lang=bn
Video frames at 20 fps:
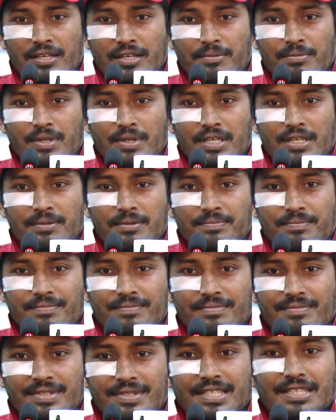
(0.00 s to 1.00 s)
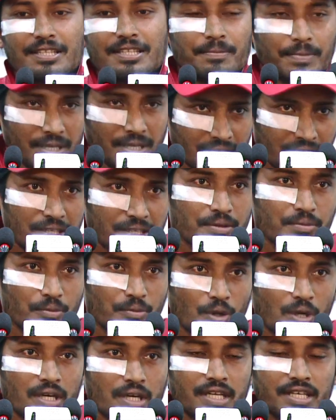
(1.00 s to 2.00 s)
আমরা জিততে পারিনি
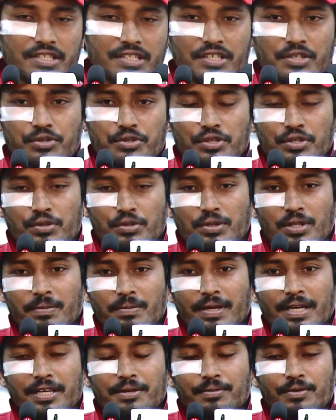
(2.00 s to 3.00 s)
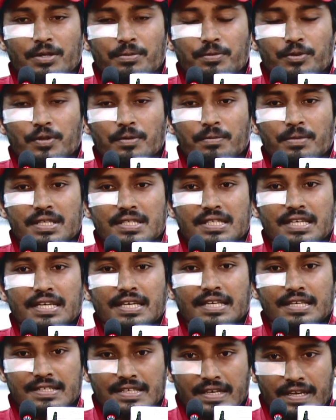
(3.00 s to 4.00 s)
বলার এক্সিকিউশন করতে পারিনি বলে প্রথম ম্যাচটা
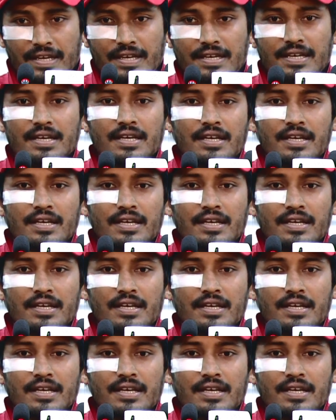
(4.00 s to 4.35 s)
হেরে যায়